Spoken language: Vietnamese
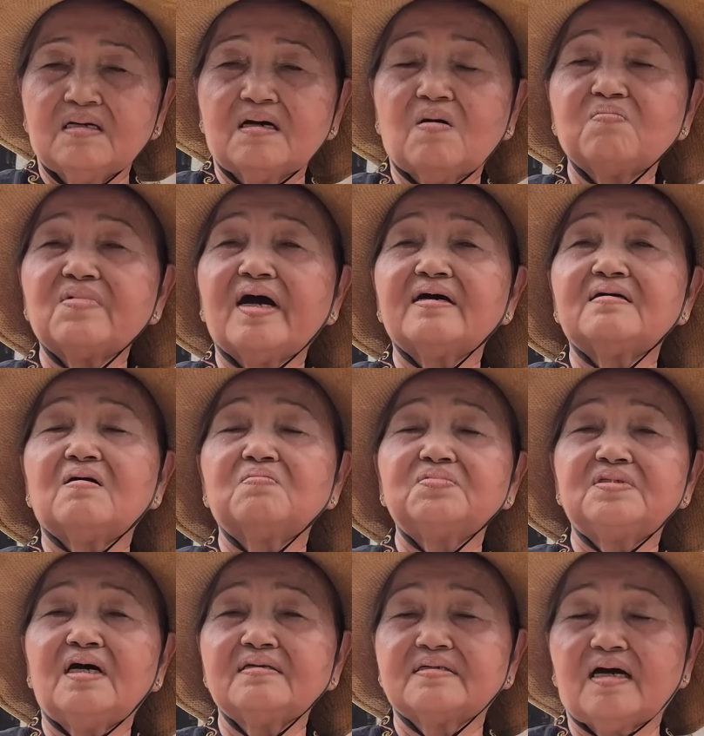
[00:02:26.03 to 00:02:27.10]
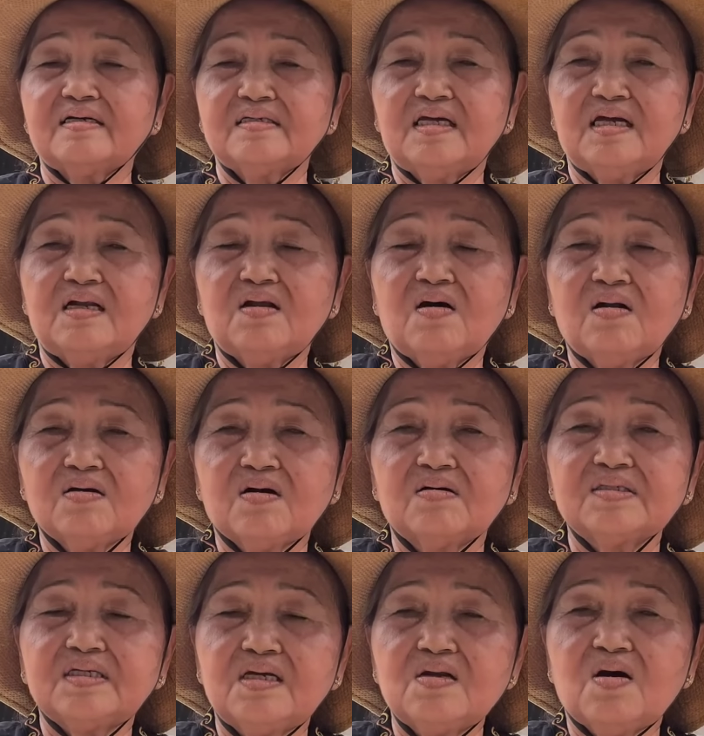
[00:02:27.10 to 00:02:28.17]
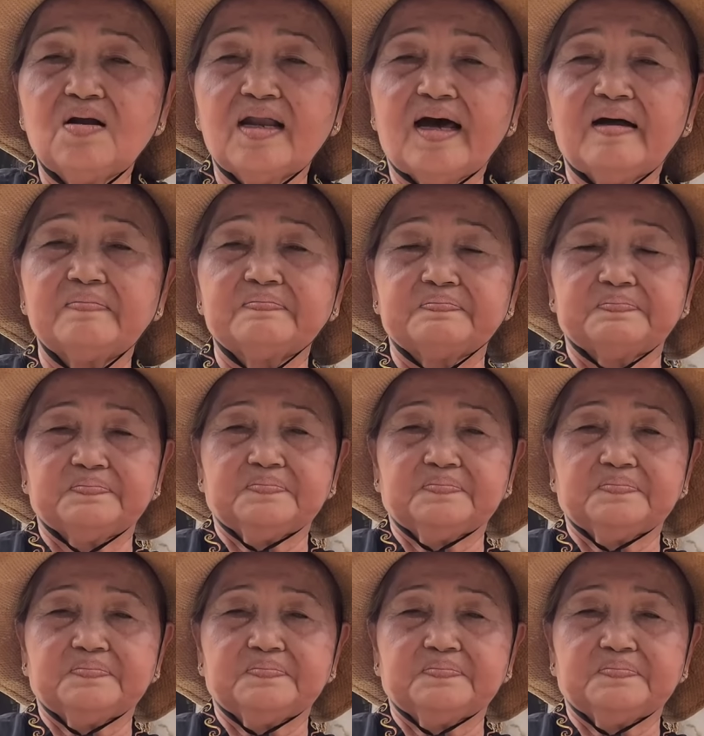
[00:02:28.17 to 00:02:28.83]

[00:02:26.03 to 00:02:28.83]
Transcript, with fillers: công ăn không chết cần gì lo còn chi lo làm